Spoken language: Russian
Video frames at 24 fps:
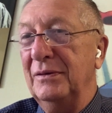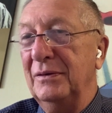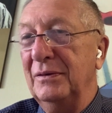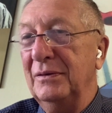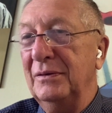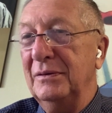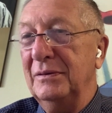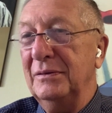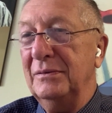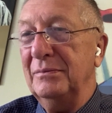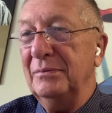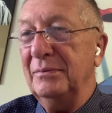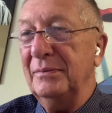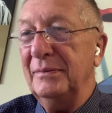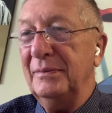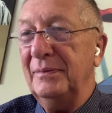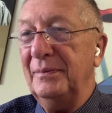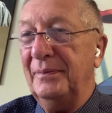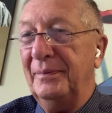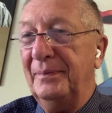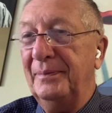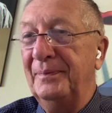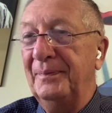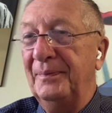Но
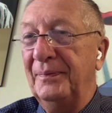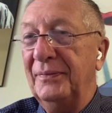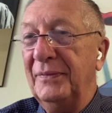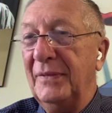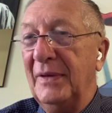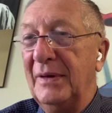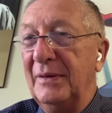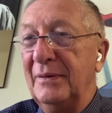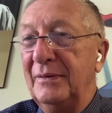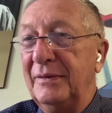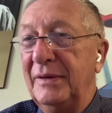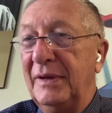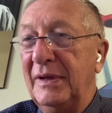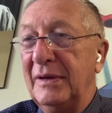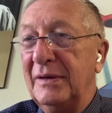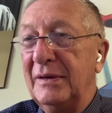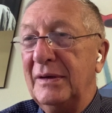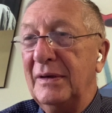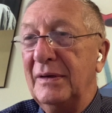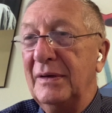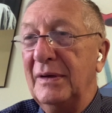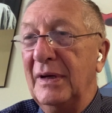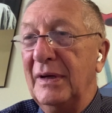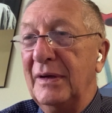у
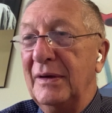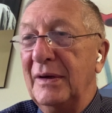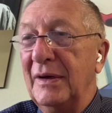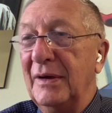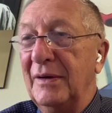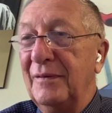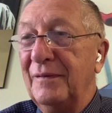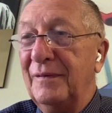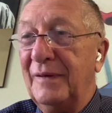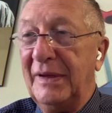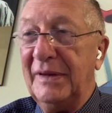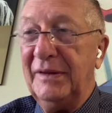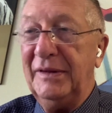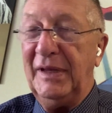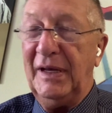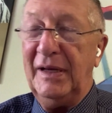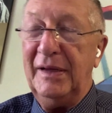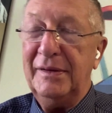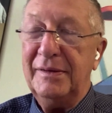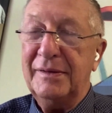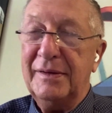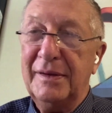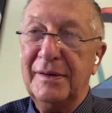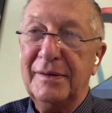них
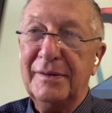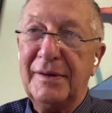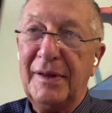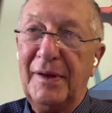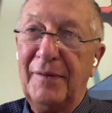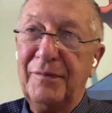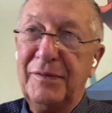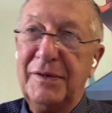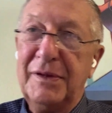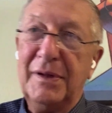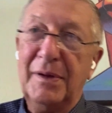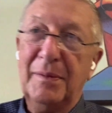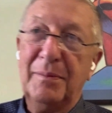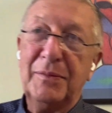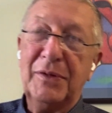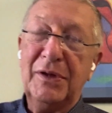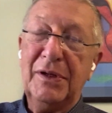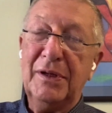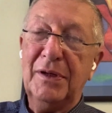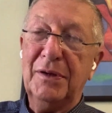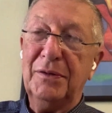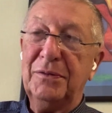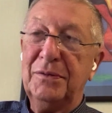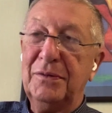фантазии совсем
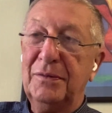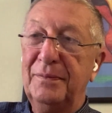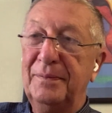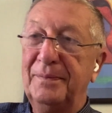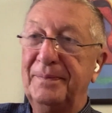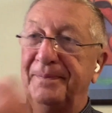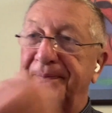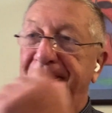нету.